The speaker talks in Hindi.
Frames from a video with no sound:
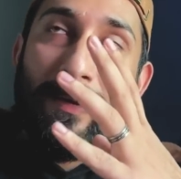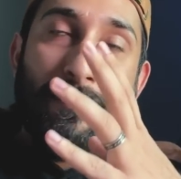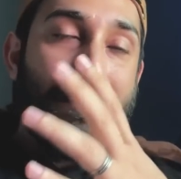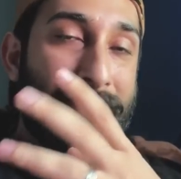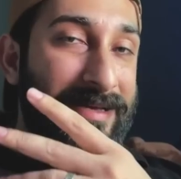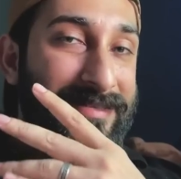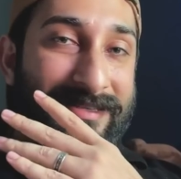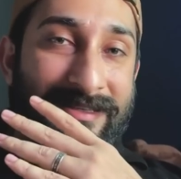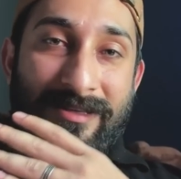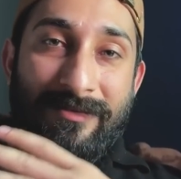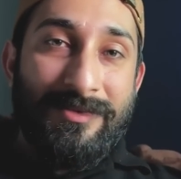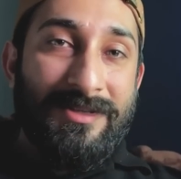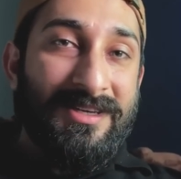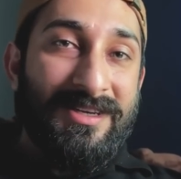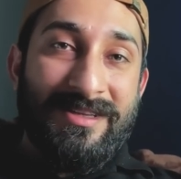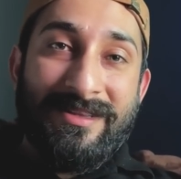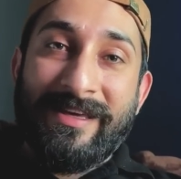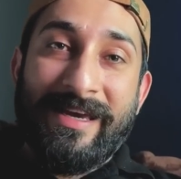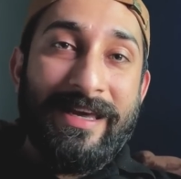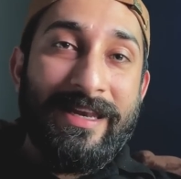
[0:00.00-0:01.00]
पैसे तब
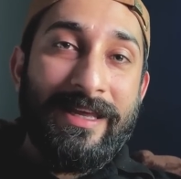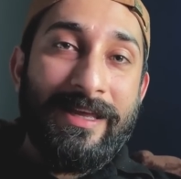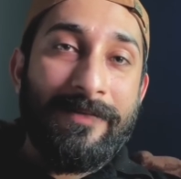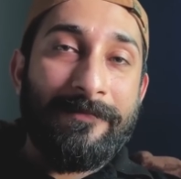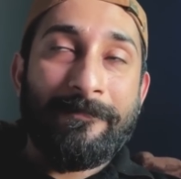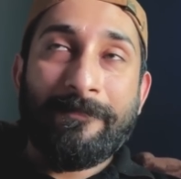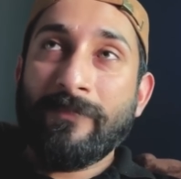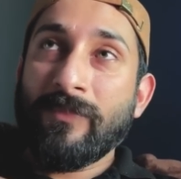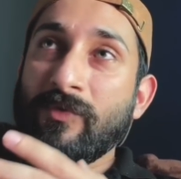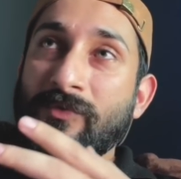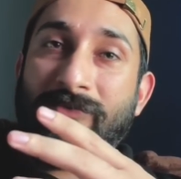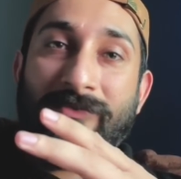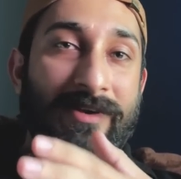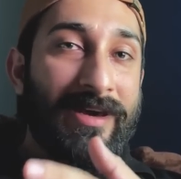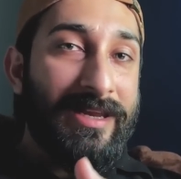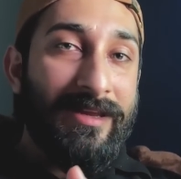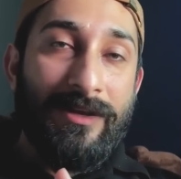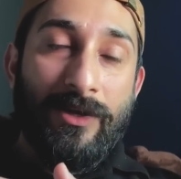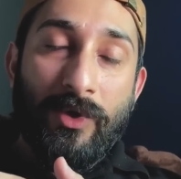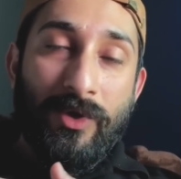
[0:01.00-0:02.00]
इतने थे नहीं
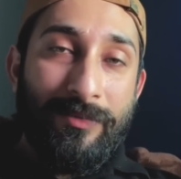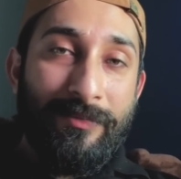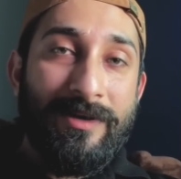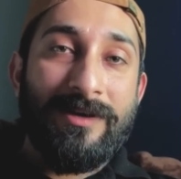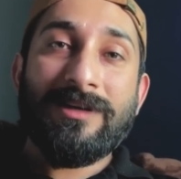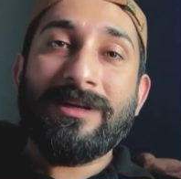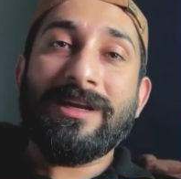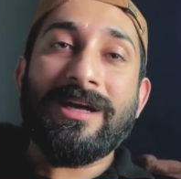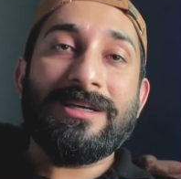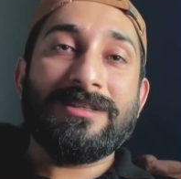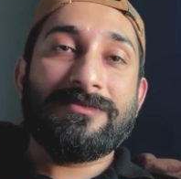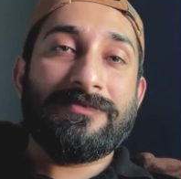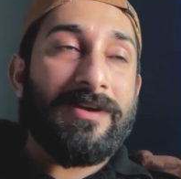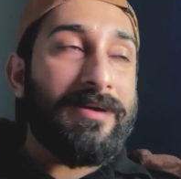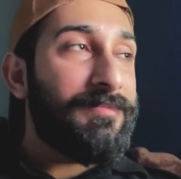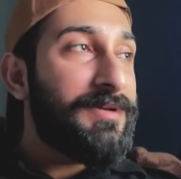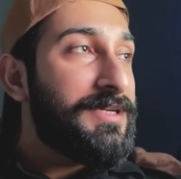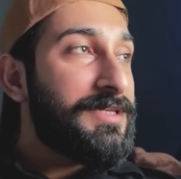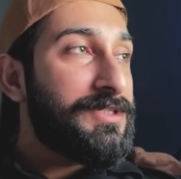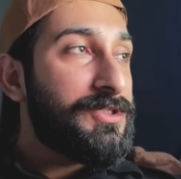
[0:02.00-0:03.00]
वेरी लोअर मिडिल क्लास
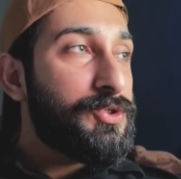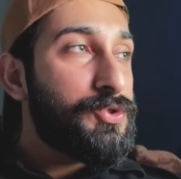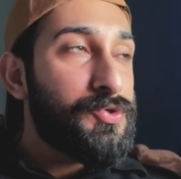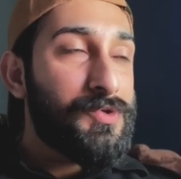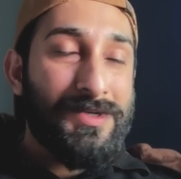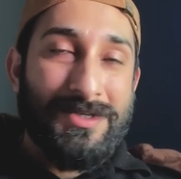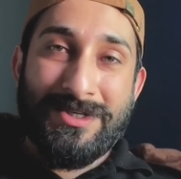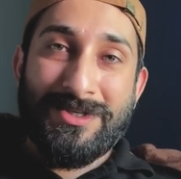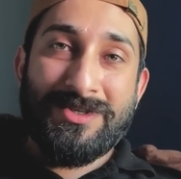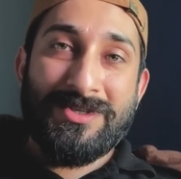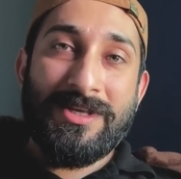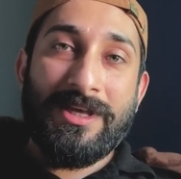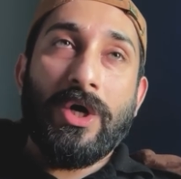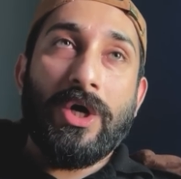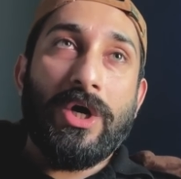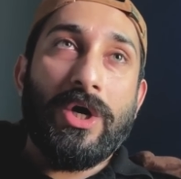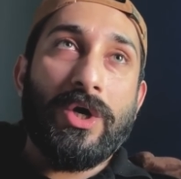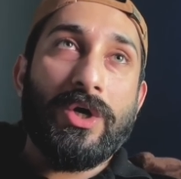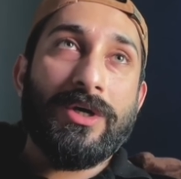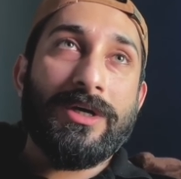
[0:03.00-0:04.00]
फैमिली की सिचुएशंस थी
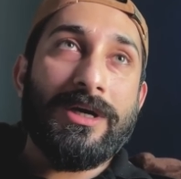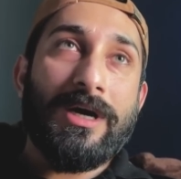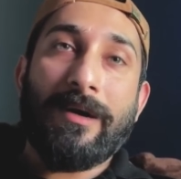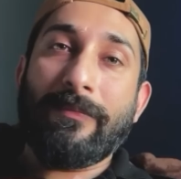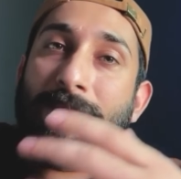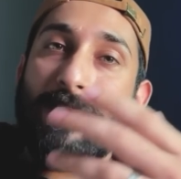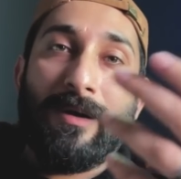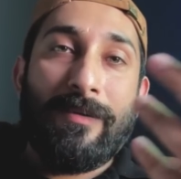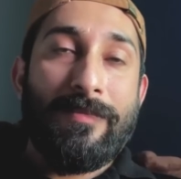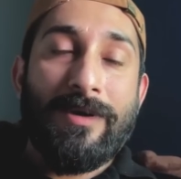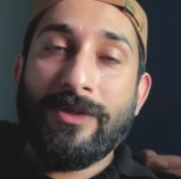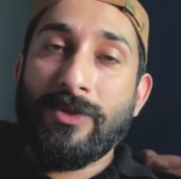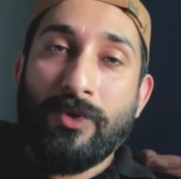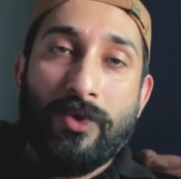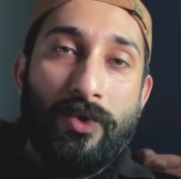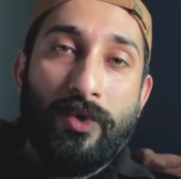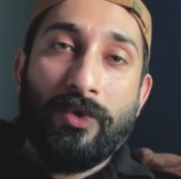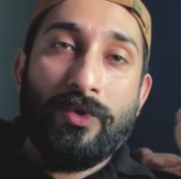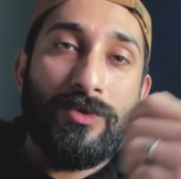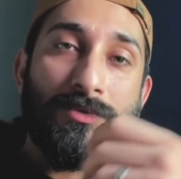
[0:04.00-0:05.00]
और अब्बा अम्मा
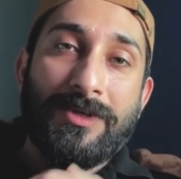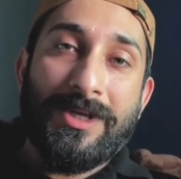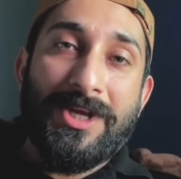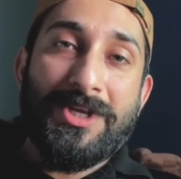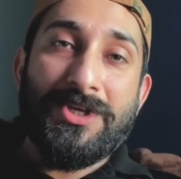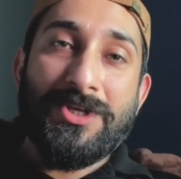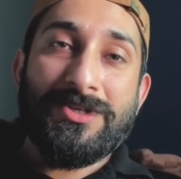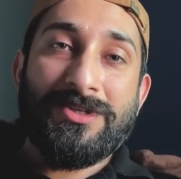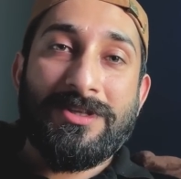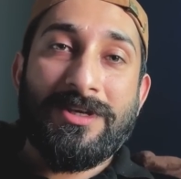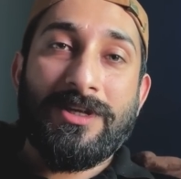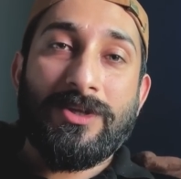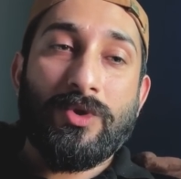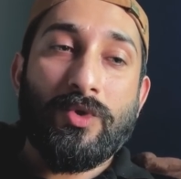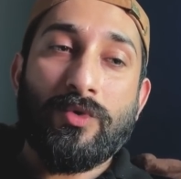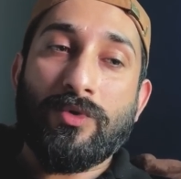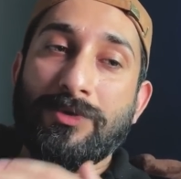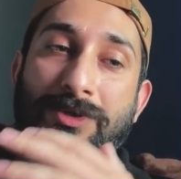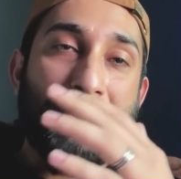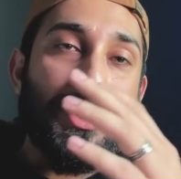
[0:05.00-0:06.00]
दोनों टीचर्स थे
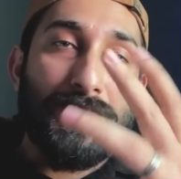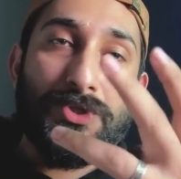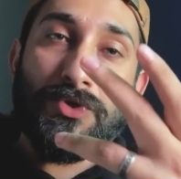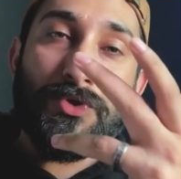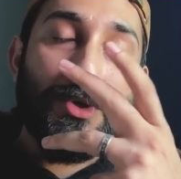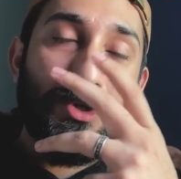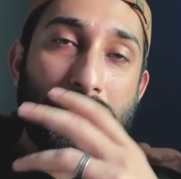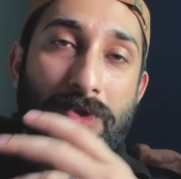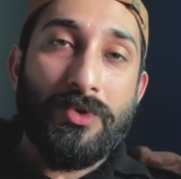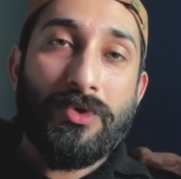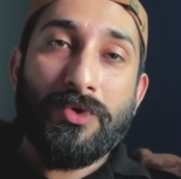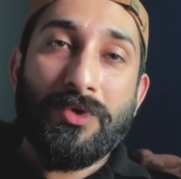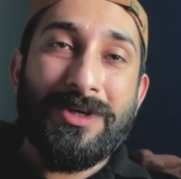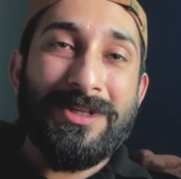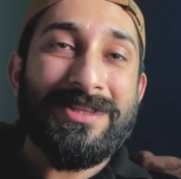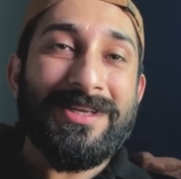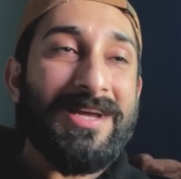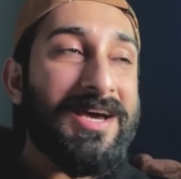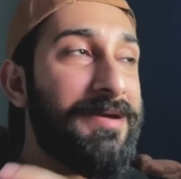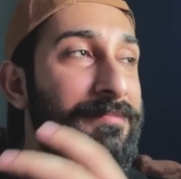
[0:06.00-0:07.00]
तो टीचरों की दोनों की
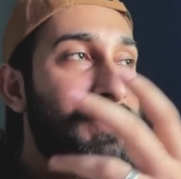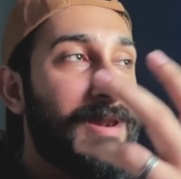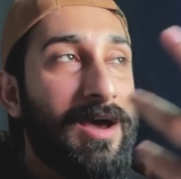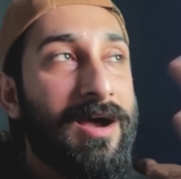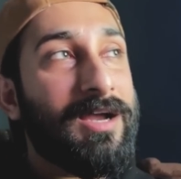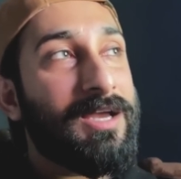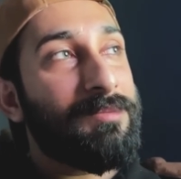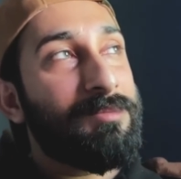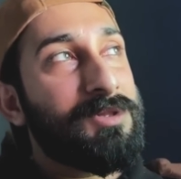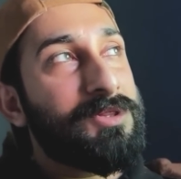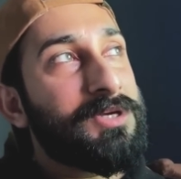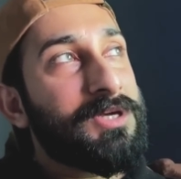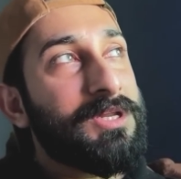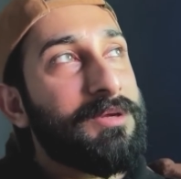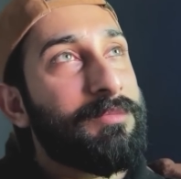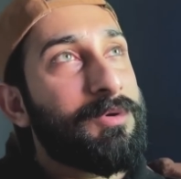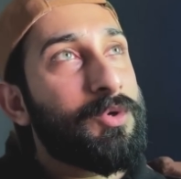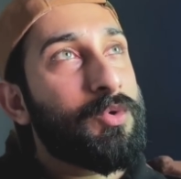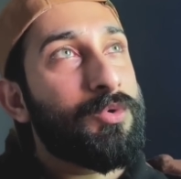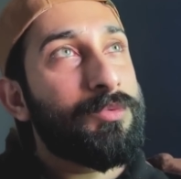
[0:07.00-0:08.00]
तनाएं मिला के भी
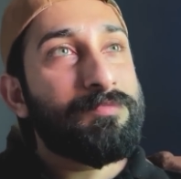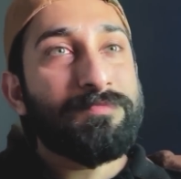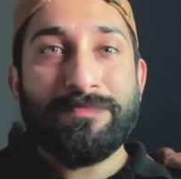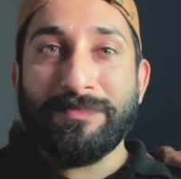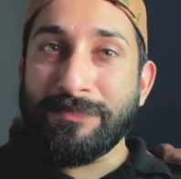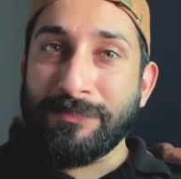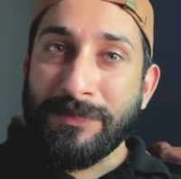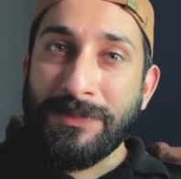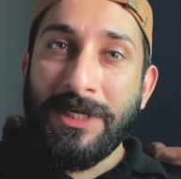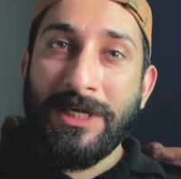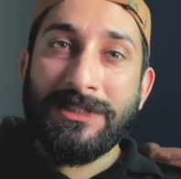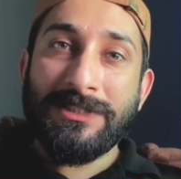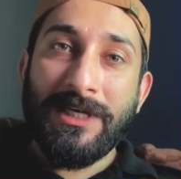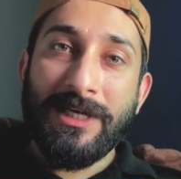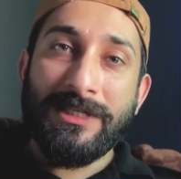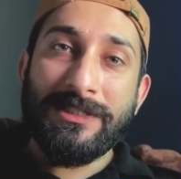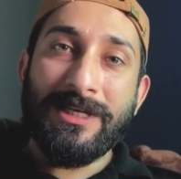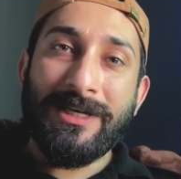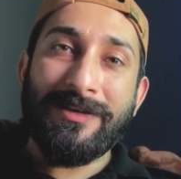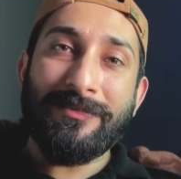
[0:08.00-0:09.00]
तकरीबन कोई पचास
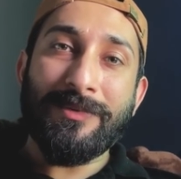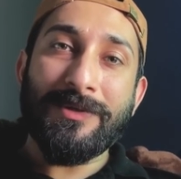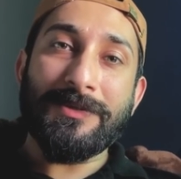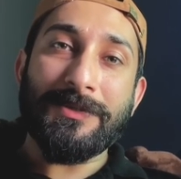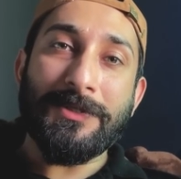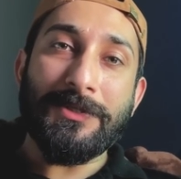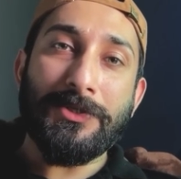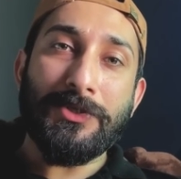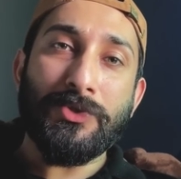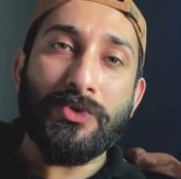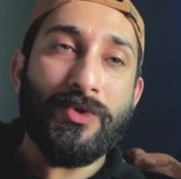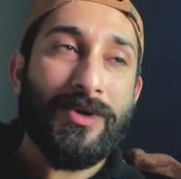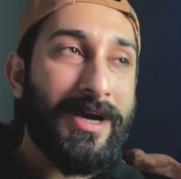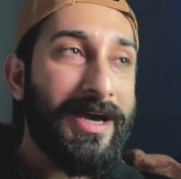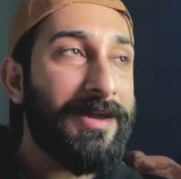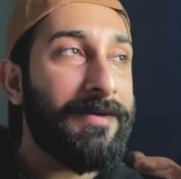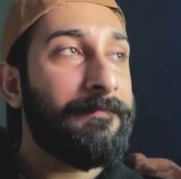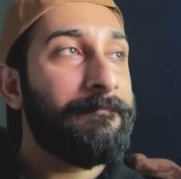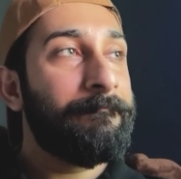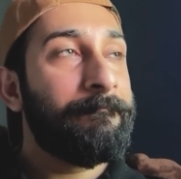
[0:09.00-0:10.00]
साठ हज़ार ही बनती थी तो खैर